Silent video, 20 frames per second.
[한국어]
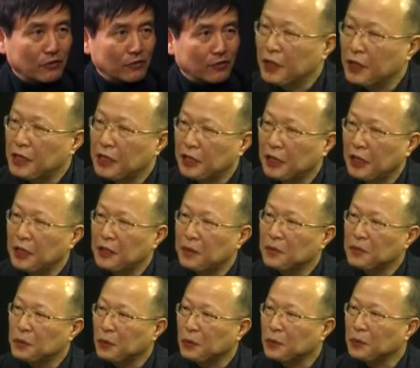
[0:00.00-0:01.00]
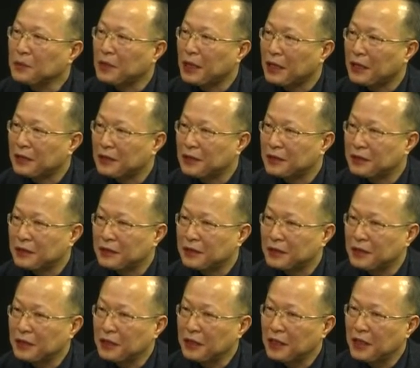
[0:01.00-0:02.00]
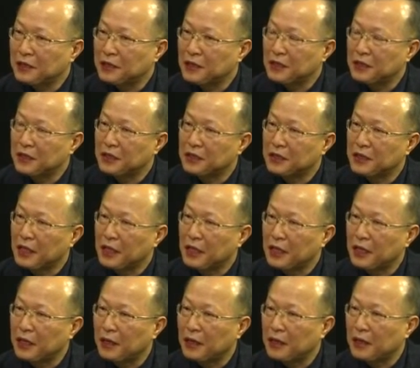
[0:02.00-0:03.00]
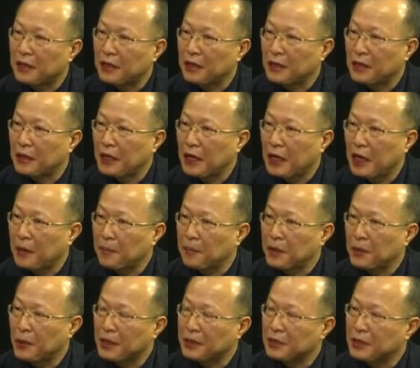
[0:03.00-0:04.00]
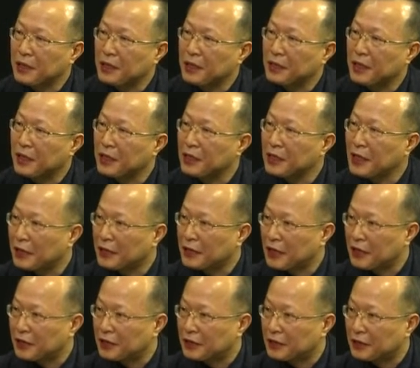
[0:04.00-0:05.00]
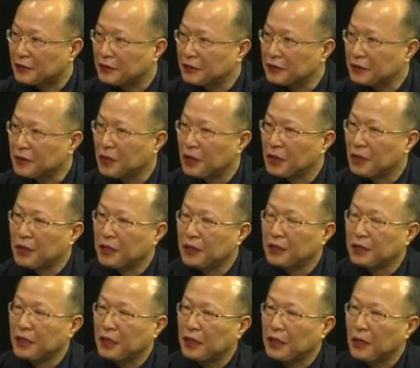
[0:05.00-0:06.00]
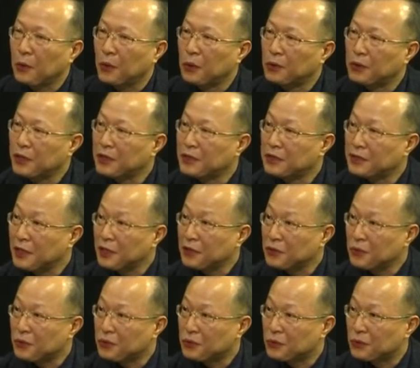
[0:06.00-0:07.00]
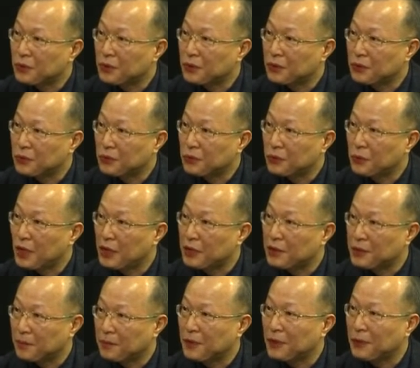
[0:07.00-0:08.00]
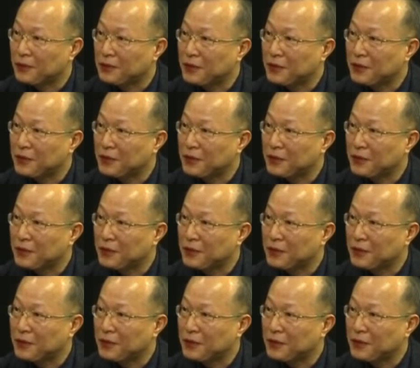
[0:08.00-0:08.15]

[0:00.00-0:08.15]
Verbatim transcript: 그러니 개념이 조금 다른 것은 성인에서는 이제 어, 암이 완치가 되든 안 되든 대개 예. 5년 생존율을 그렇죠. 중요한 지표로